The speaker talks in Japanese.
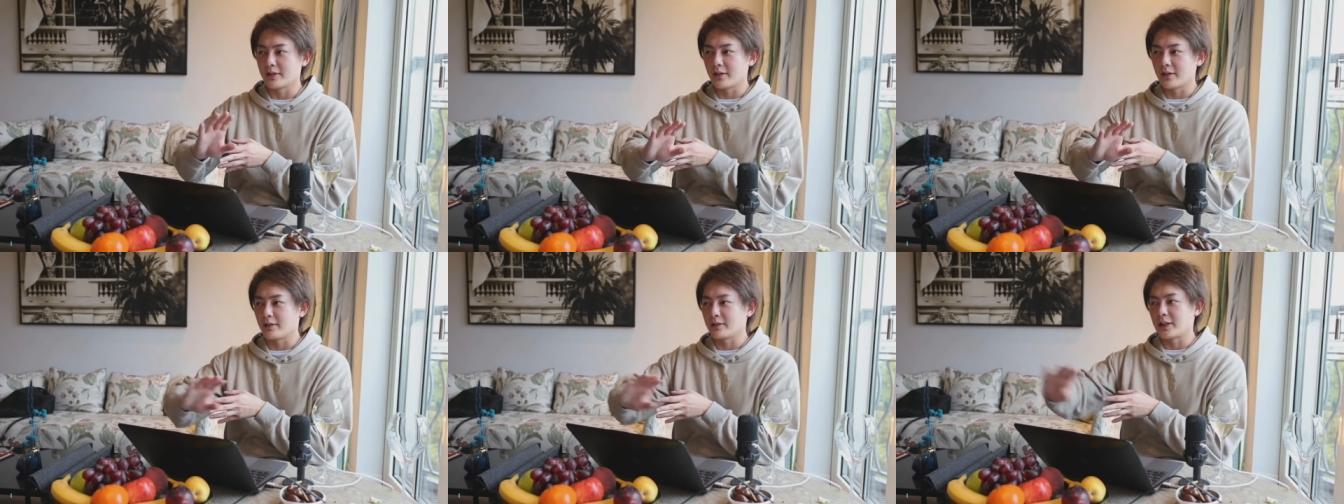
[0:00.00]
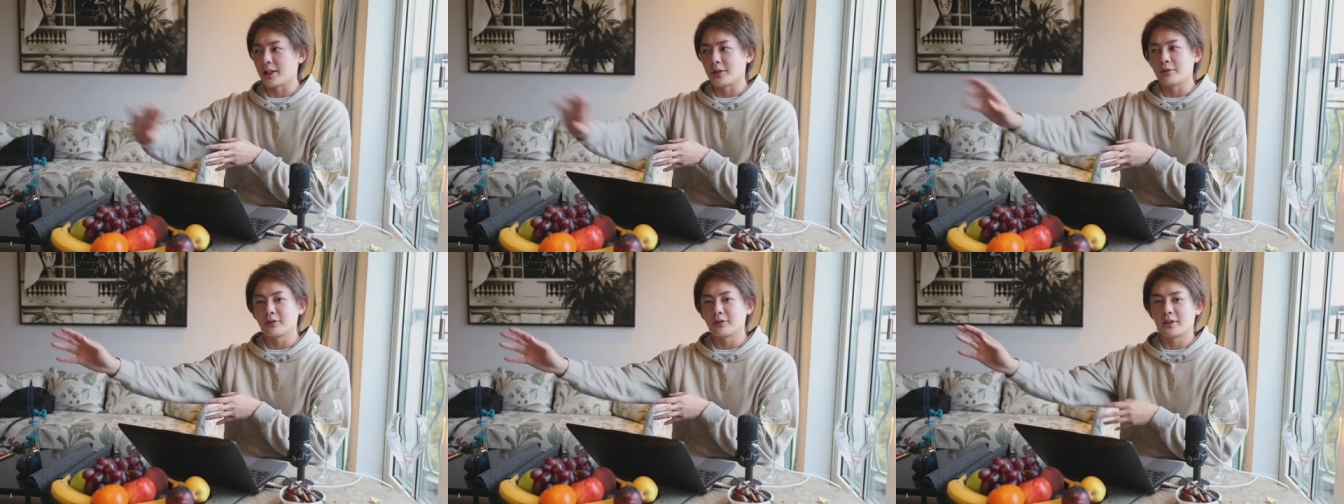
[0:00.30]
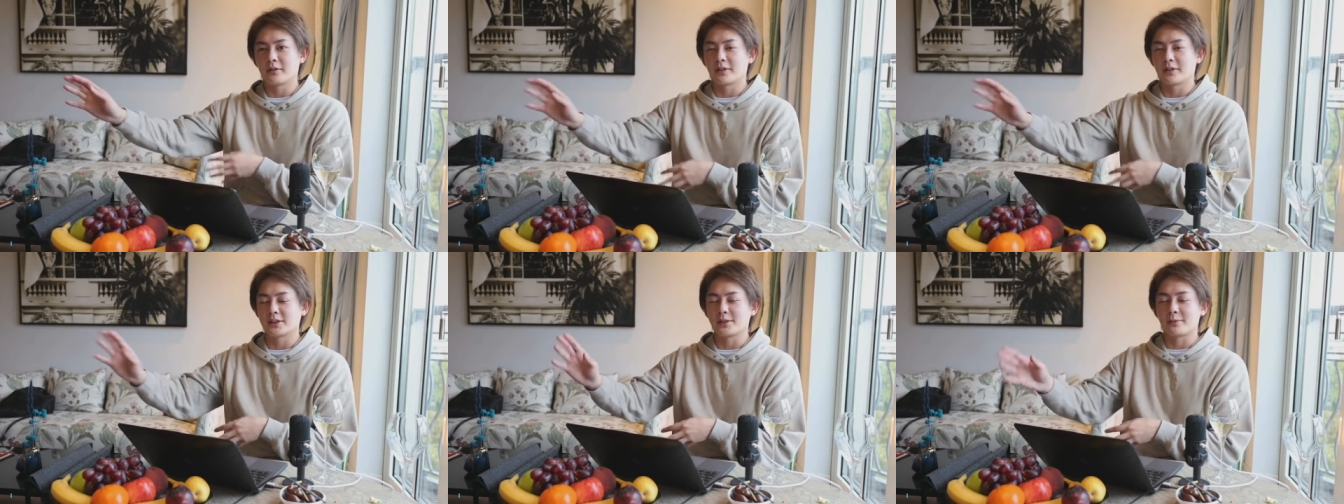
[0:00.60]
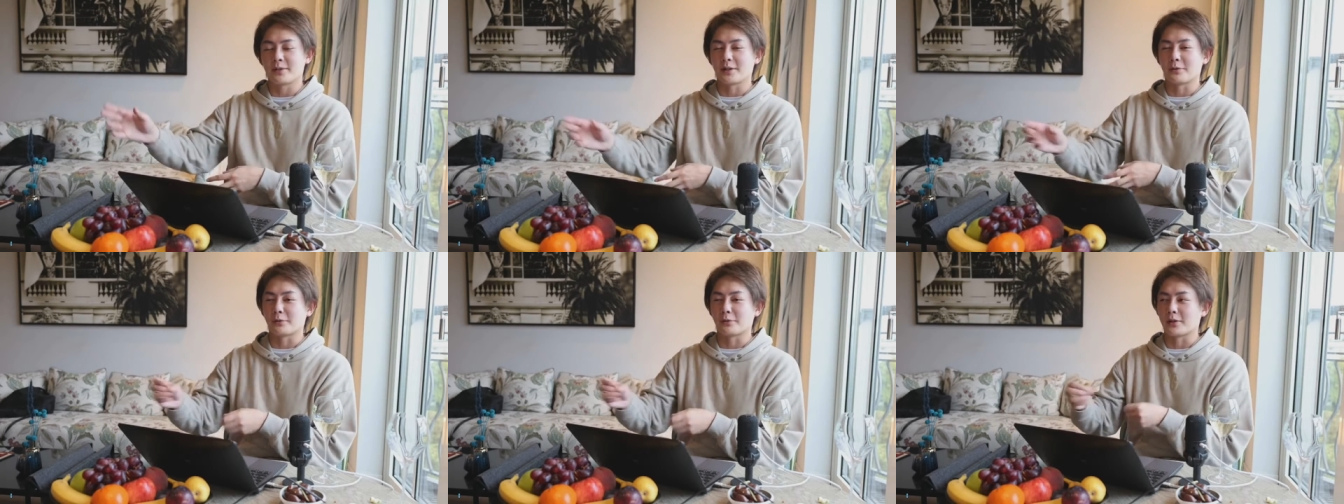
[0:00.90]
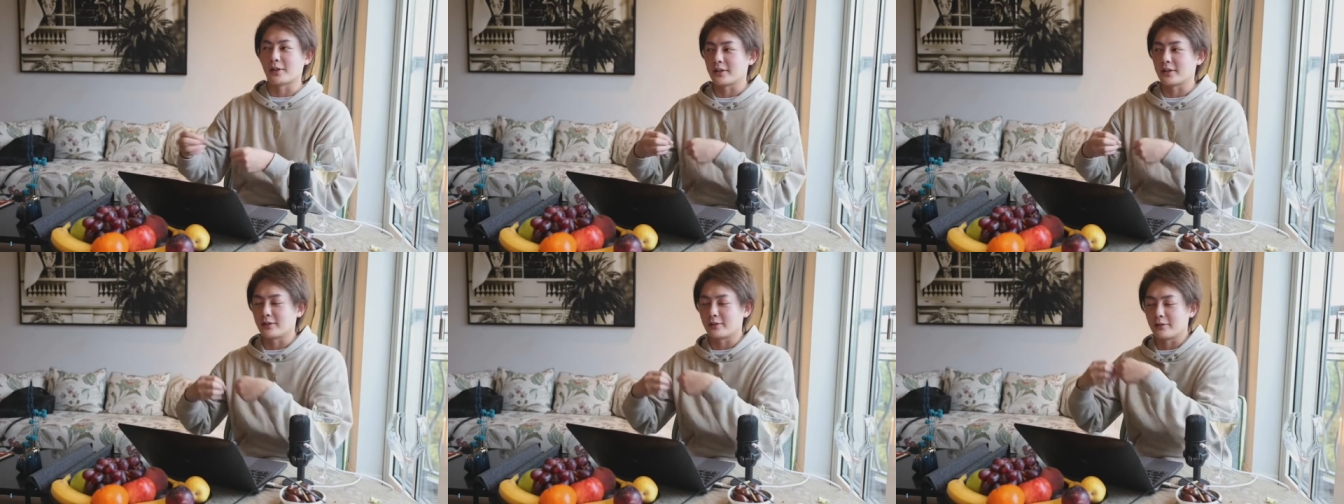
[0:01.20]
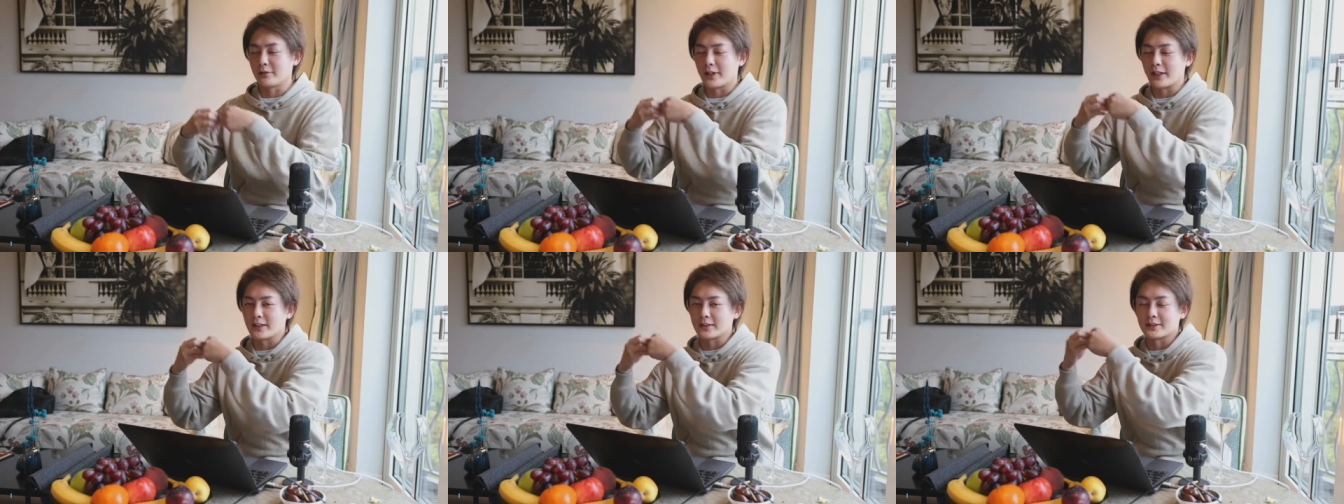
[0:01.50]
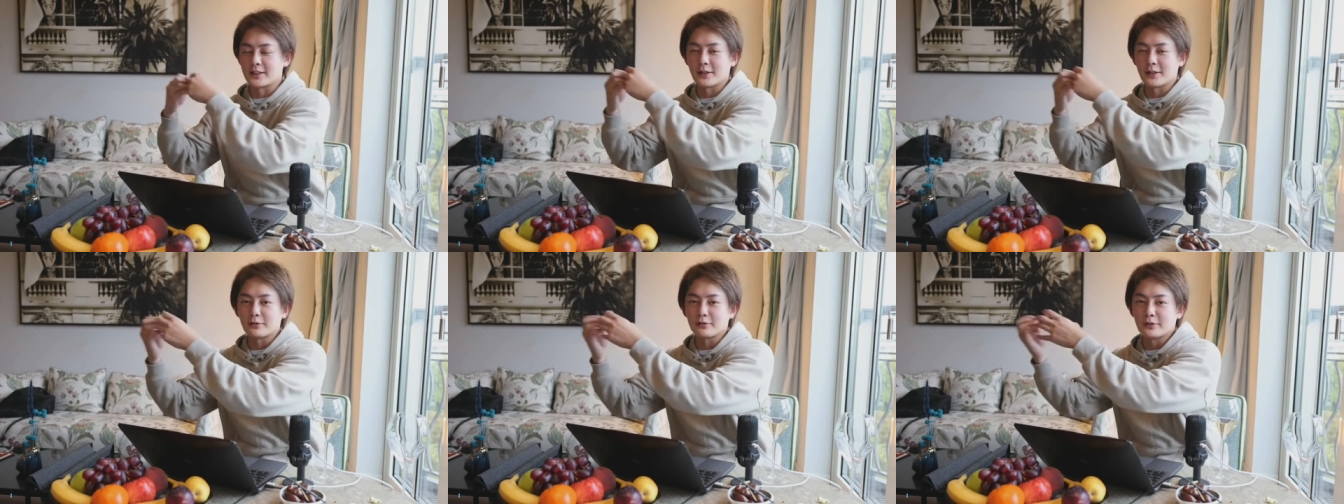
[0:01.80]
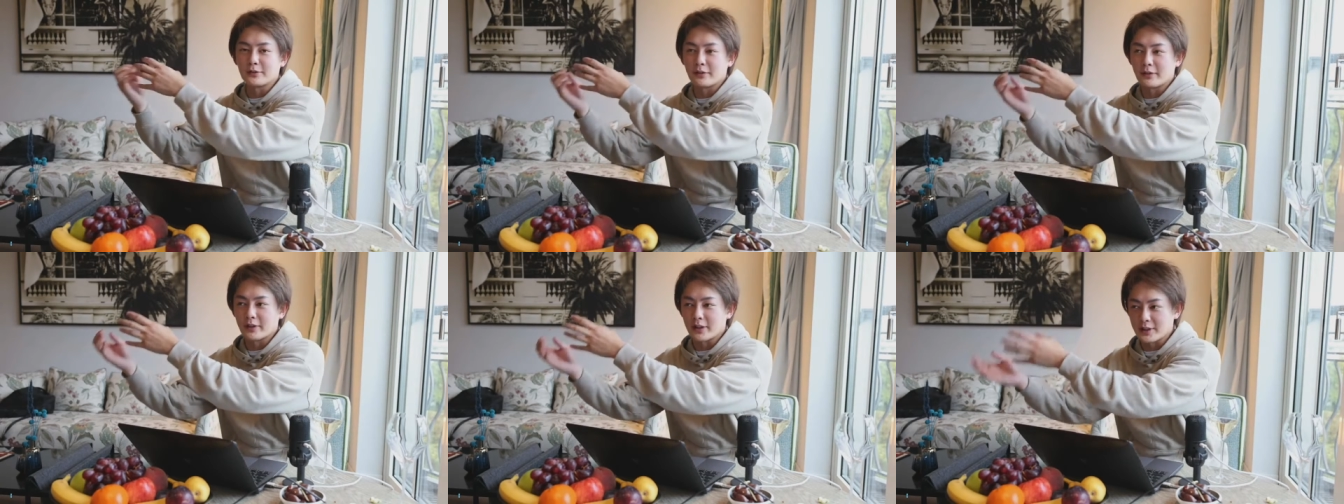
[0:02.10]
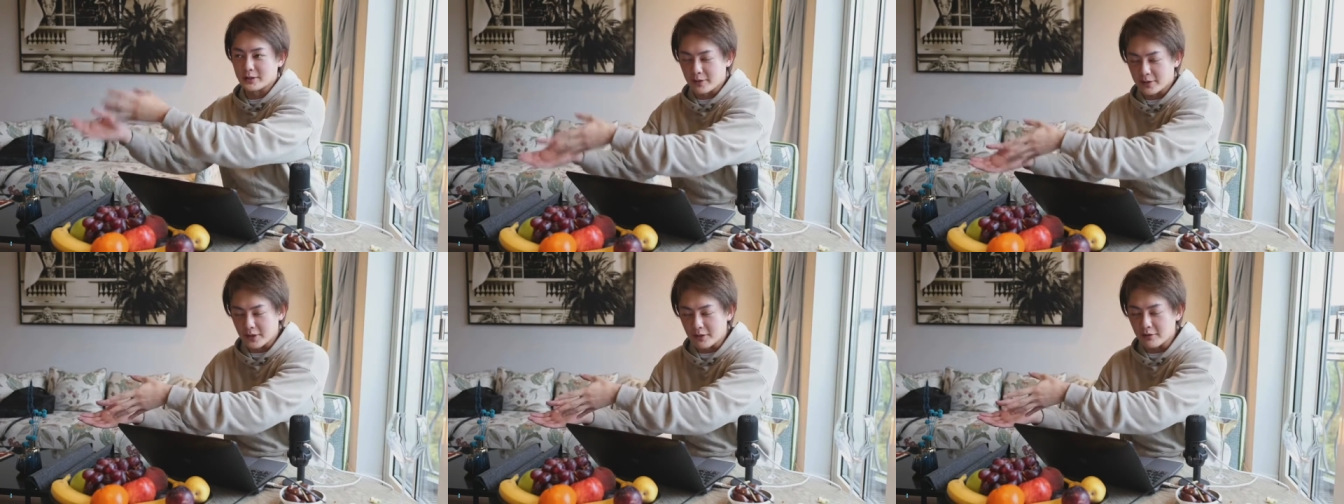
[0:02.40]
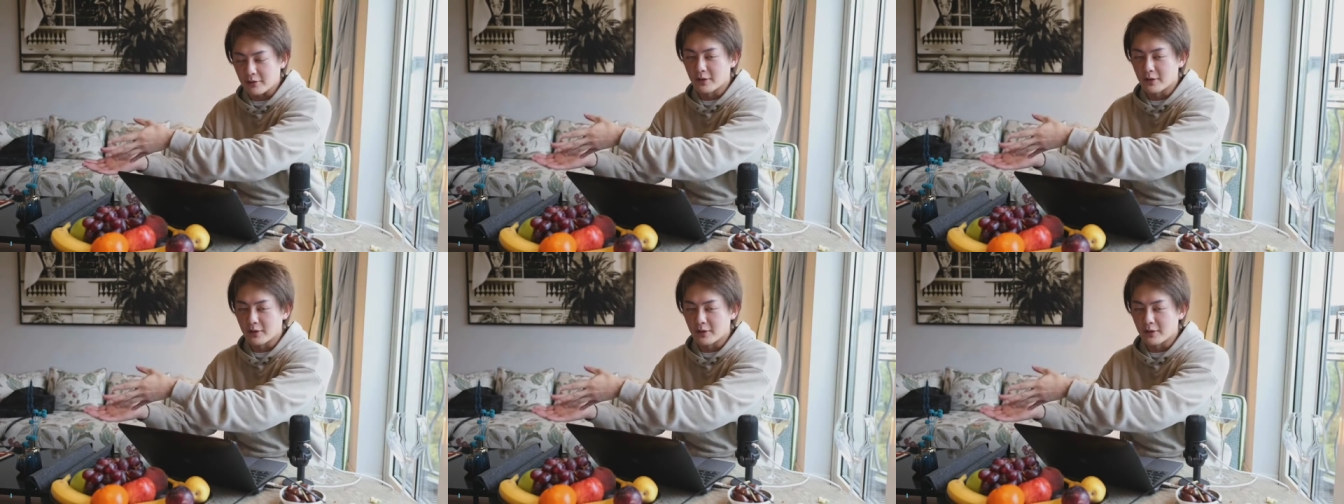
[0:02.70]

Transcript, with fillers: えセコンドに渡せみたいなこと言われたので、セコンドに渡しましたと。